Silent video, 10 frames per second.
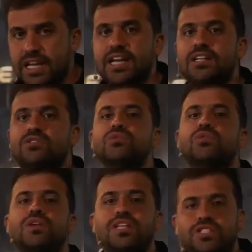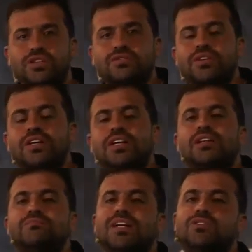eles no coletivo,
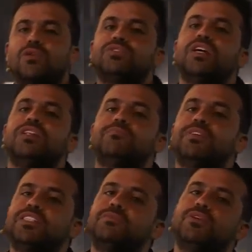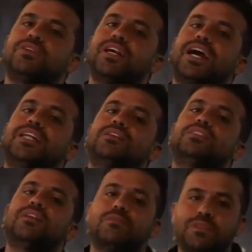mas como você não percebeu que cada um
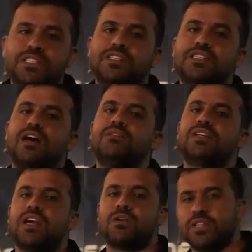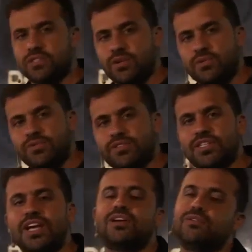estava precisando, o que, que aconteceu com
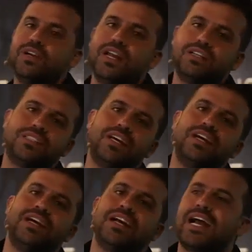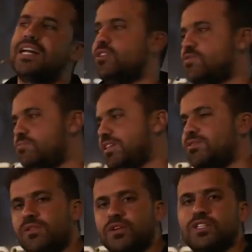você e com eles, cada um aprendeu
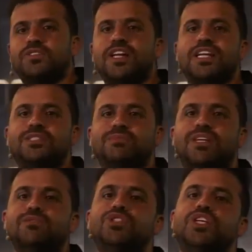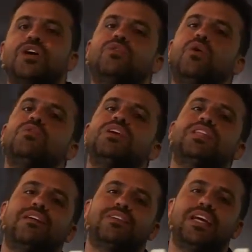uma coisa diferente. Você não checou o que
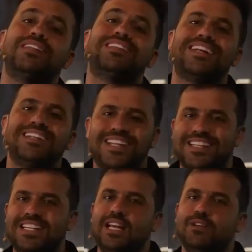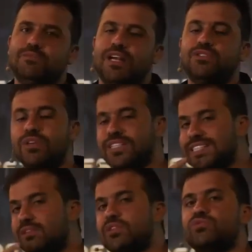estava entrando dentro dele, mas o que
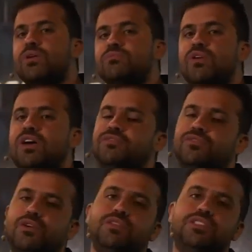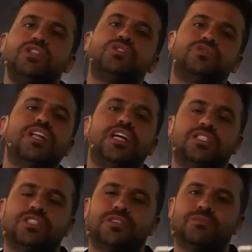saiu da sua boca foi um ensino diferente.